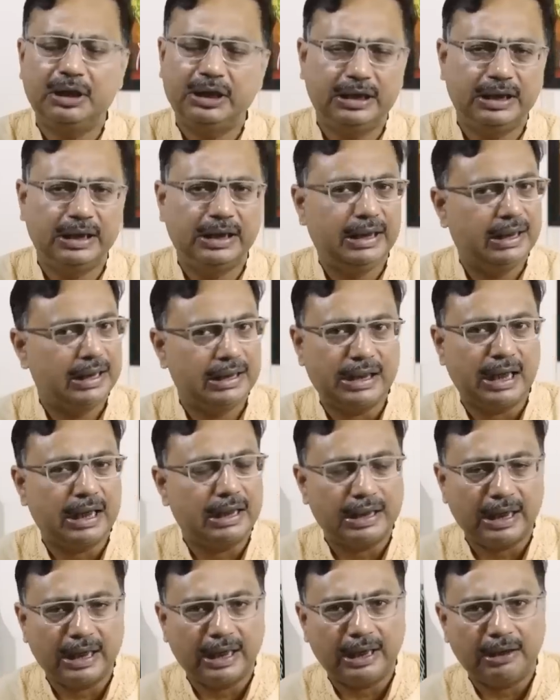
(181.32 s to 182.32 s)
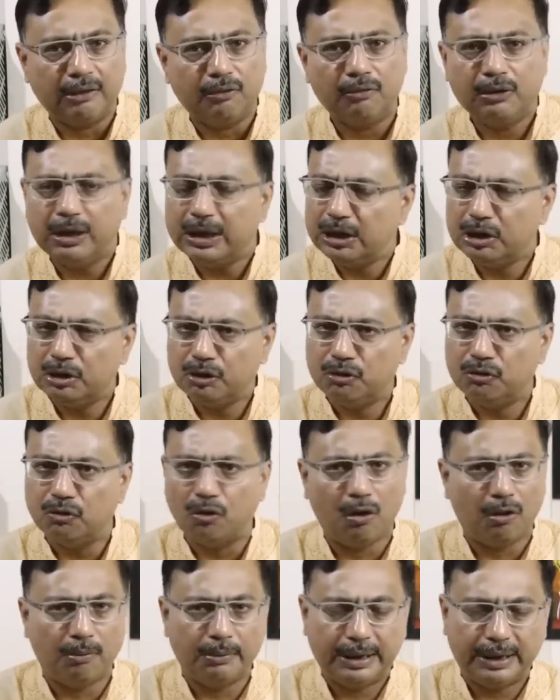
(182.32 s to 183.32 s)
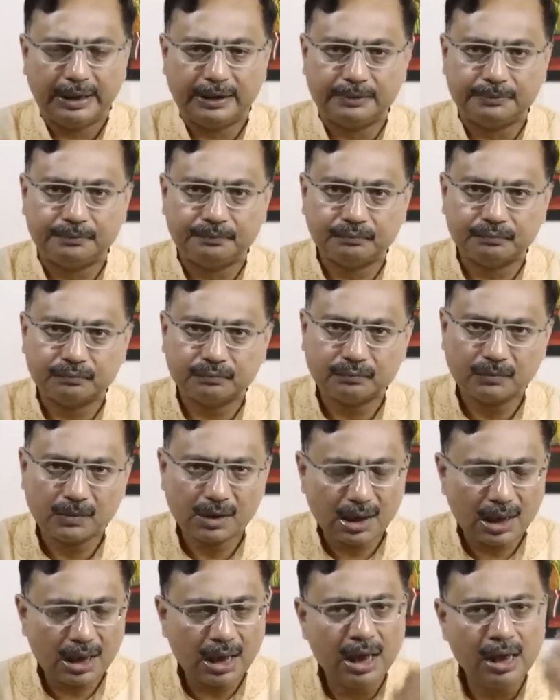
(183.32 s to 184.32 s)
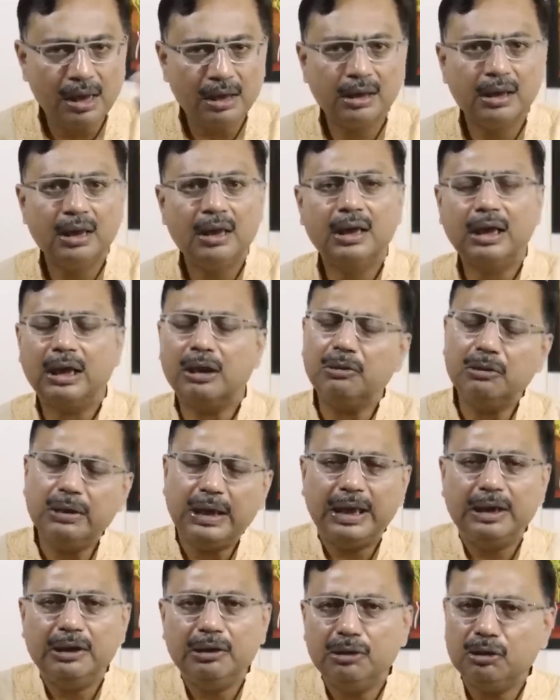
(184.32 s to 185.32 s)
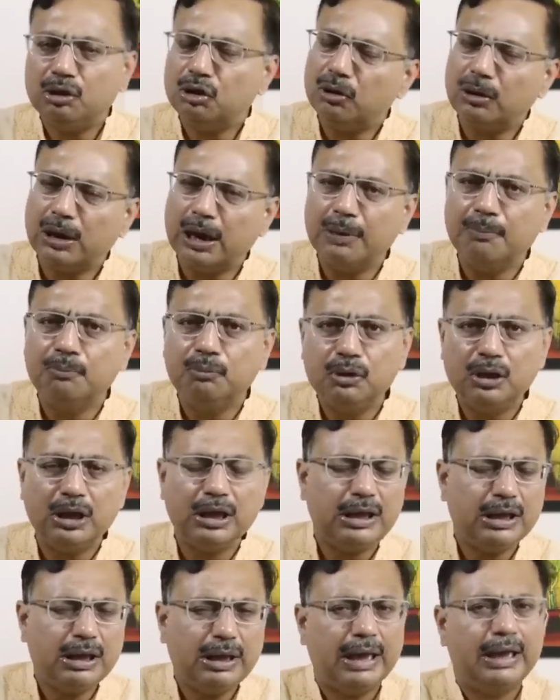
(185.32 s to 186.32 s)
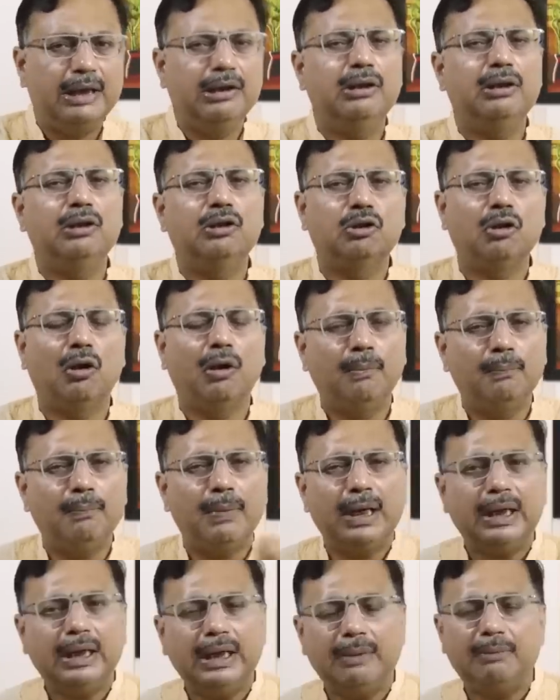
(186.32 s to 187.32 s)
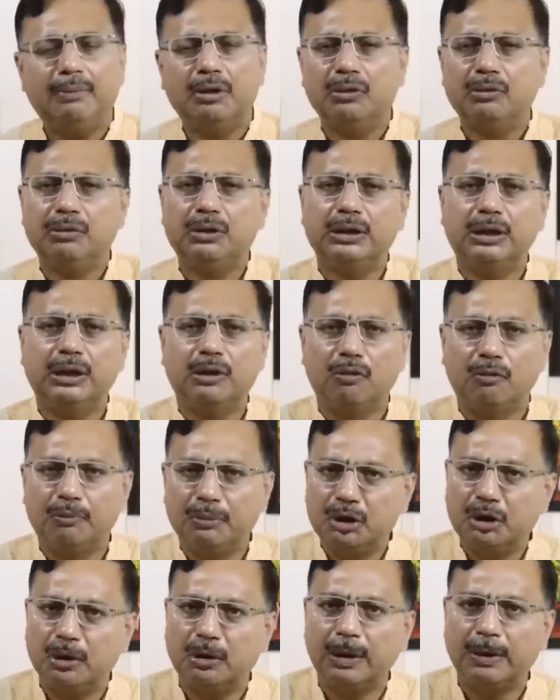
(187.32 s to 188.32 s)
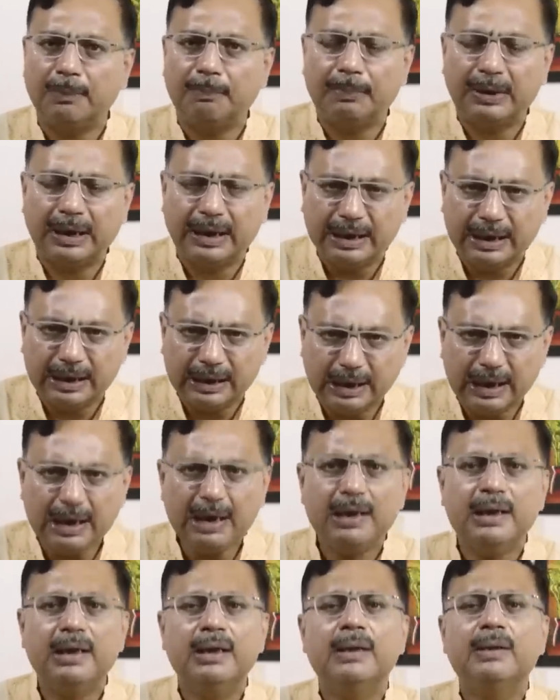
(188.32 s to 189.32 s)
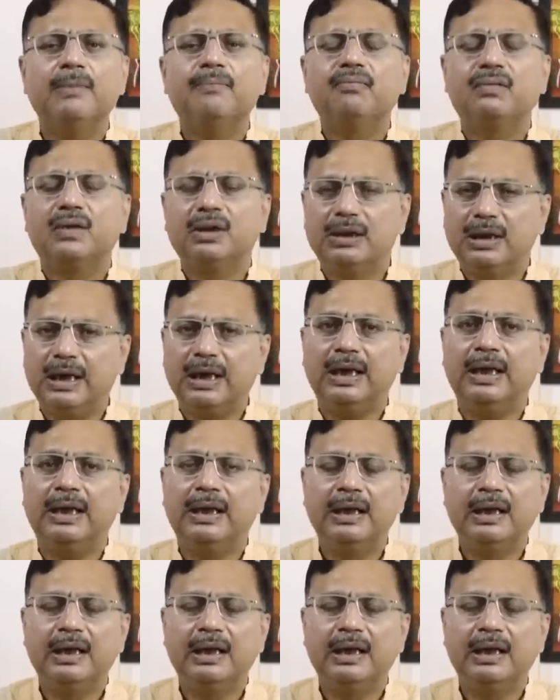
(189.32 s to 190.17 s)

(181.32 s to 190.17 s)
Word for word: মিষ্টি নিয়ে যান না কেন কিচ্ছু হবে না কারণ কেন্দ্রীয় সরকার বুঝেছে কেন্দ্রীয় দল পাঠিয়ে বিরোধীদের অভিযোগের প্রেক্ষিতে যে